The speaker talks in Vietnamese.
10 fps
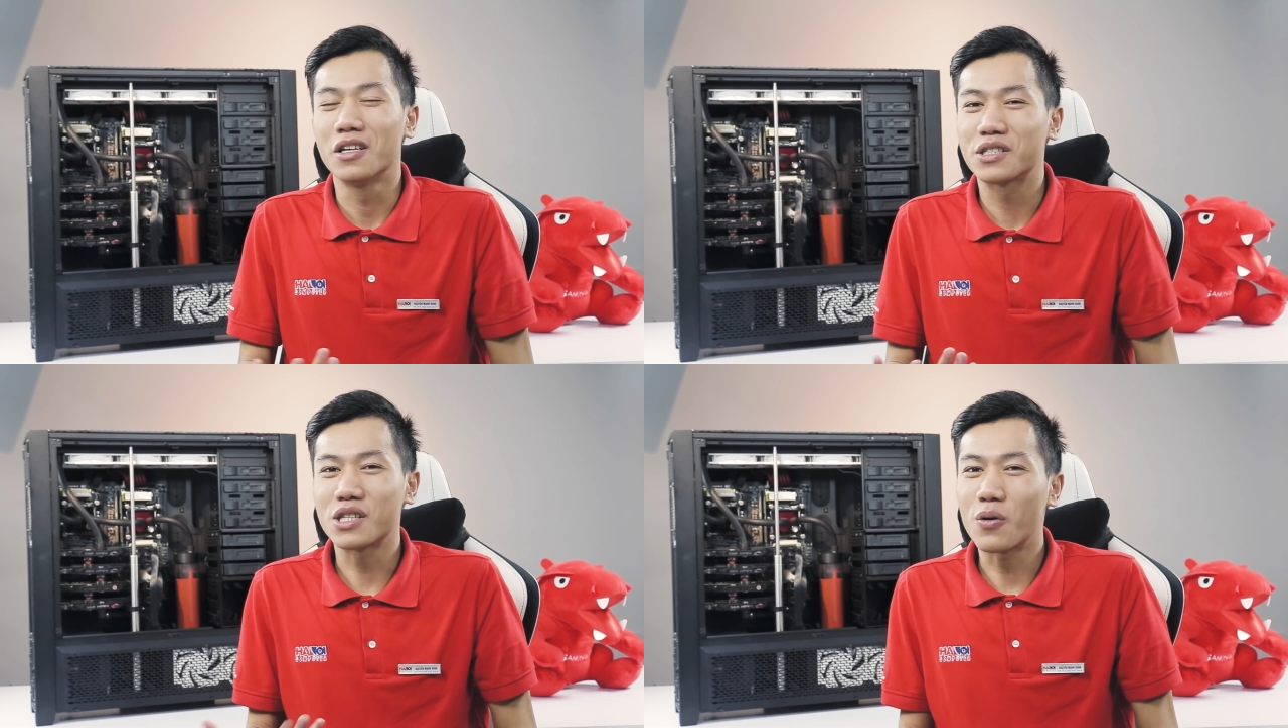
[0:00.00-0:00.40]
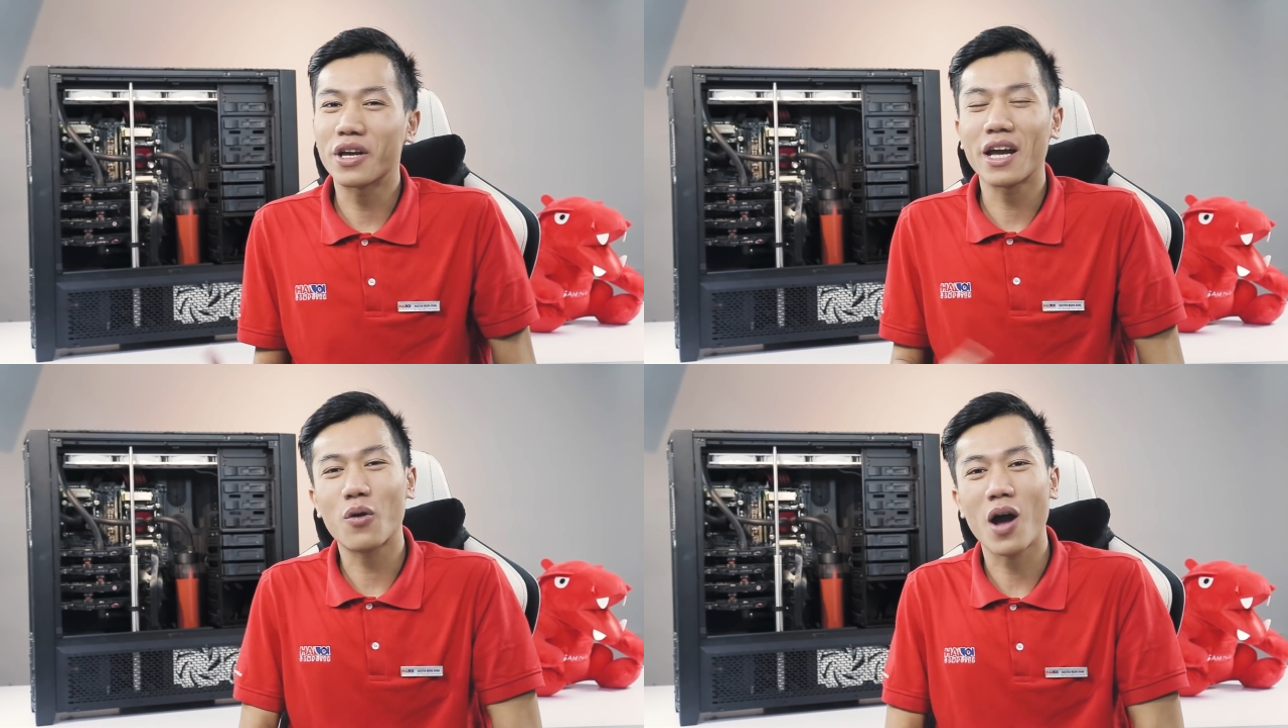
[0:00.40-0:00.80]
Sau
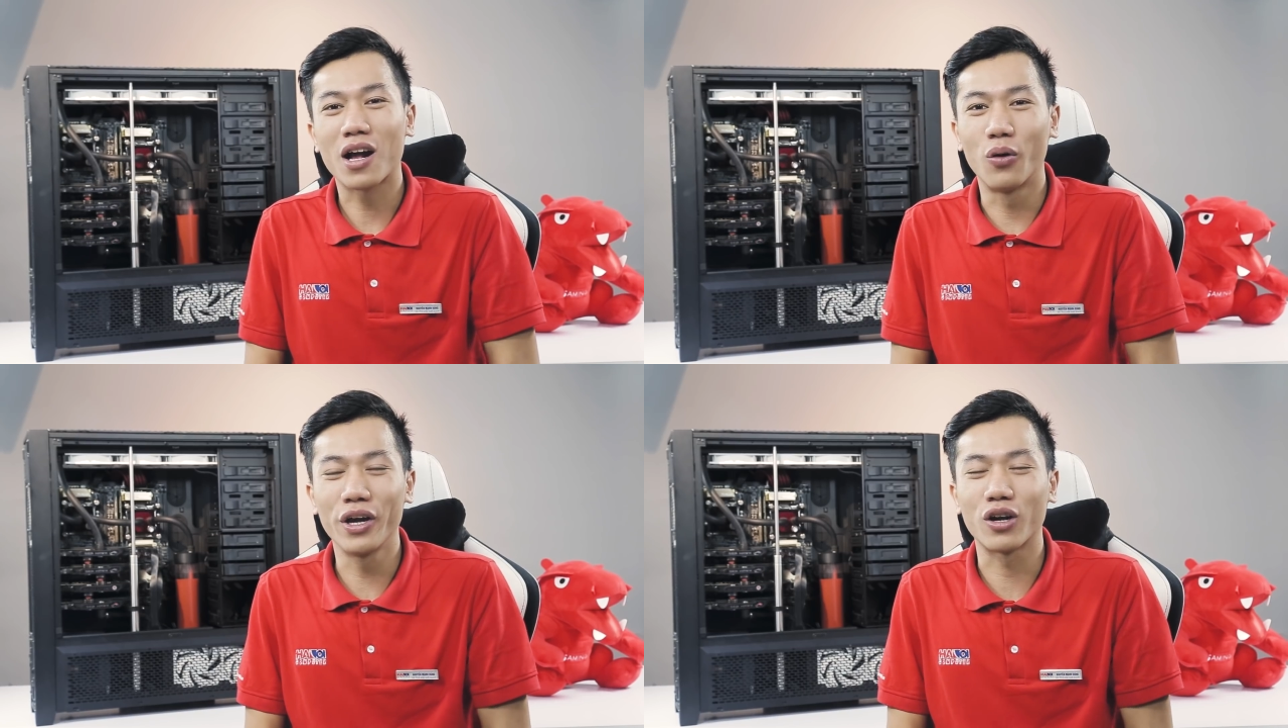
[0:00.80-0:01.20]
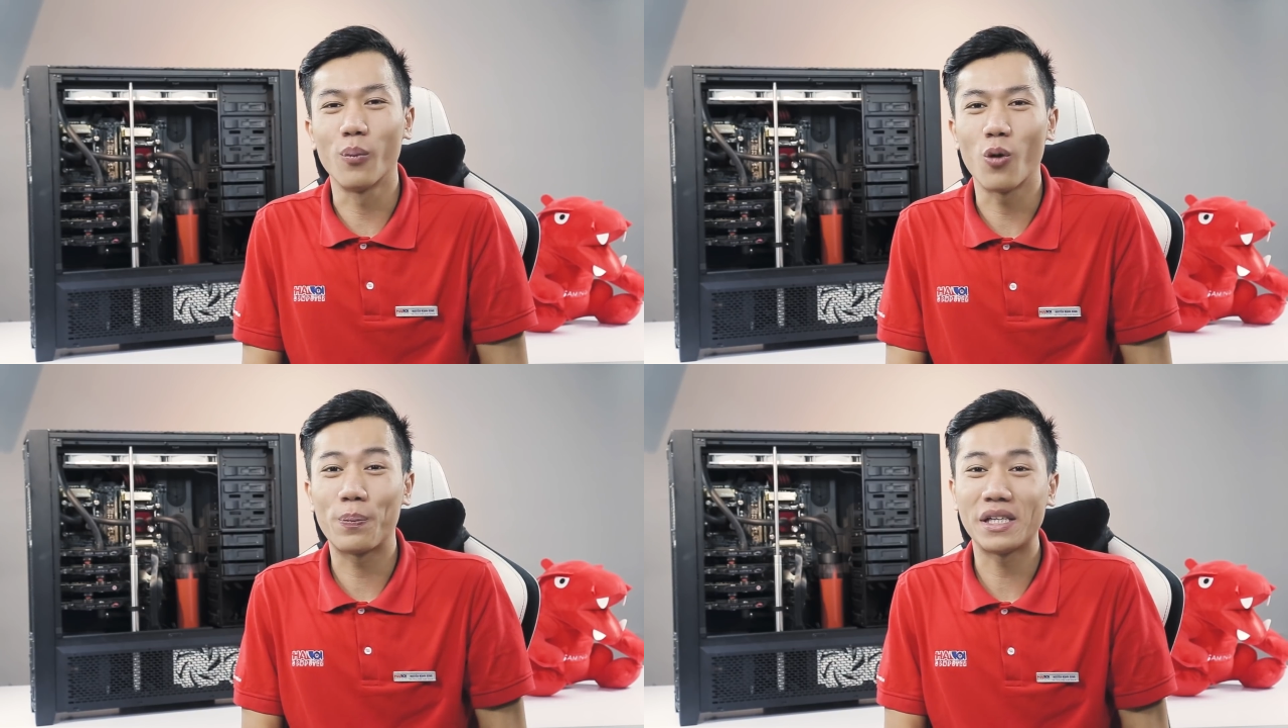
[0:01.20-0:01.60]
khi nghe qua cấu hình của
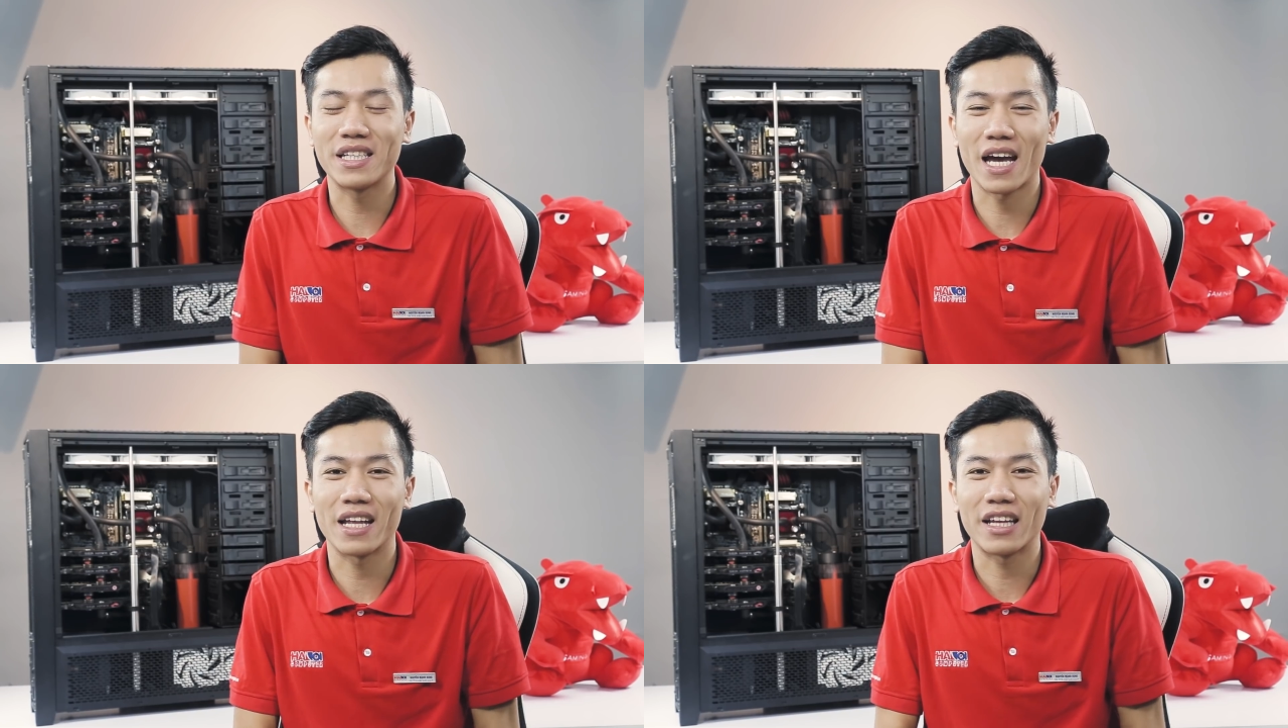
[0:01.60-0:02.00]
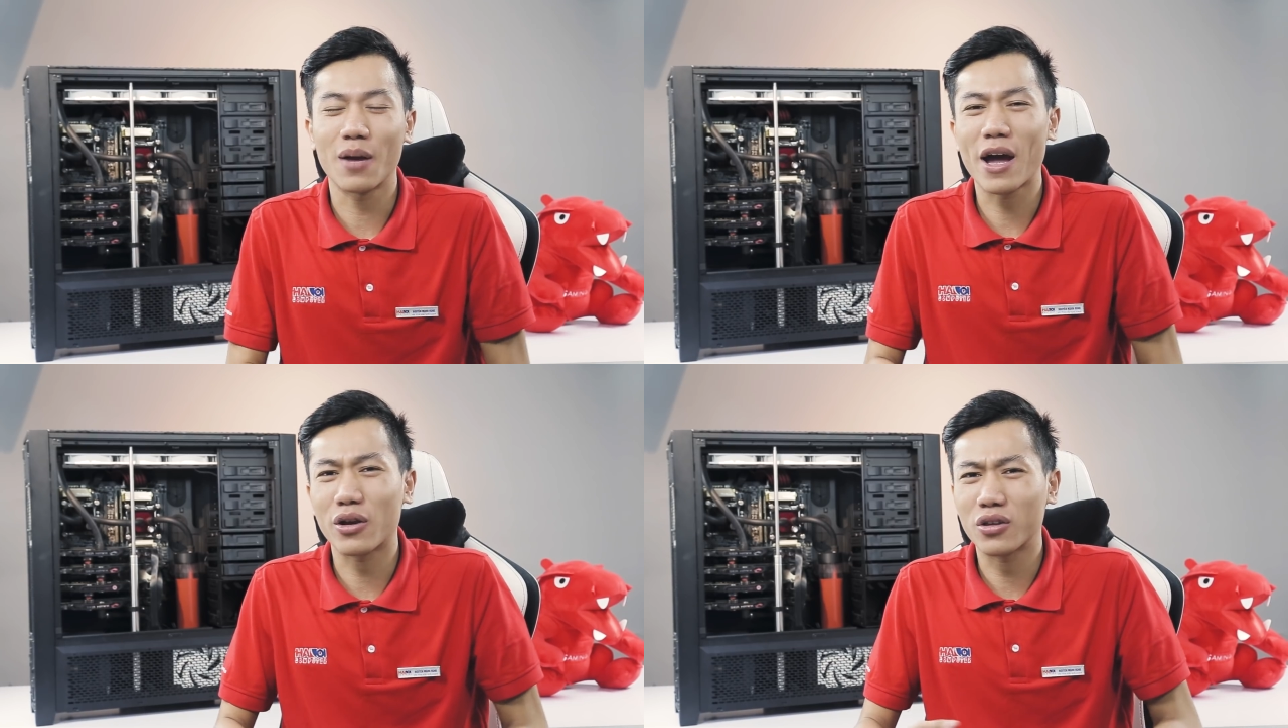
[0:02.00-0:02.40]
bộ PC này thì
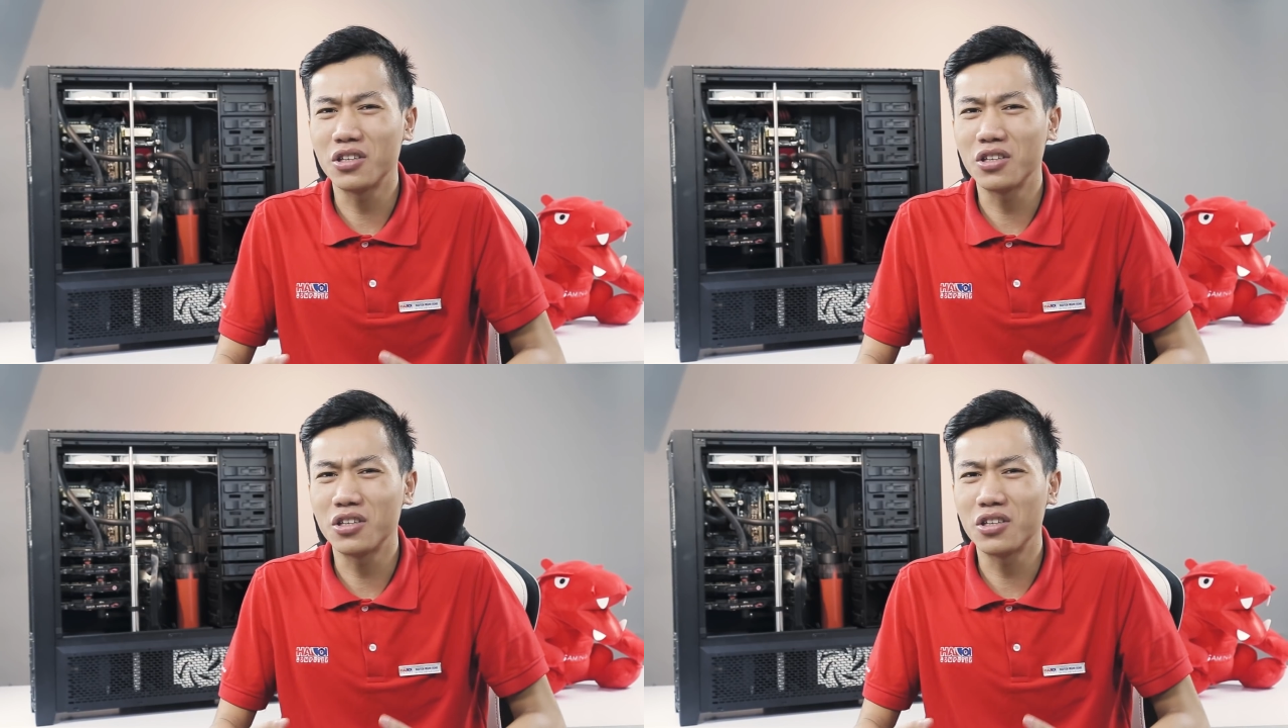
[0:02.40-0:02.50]
các bạn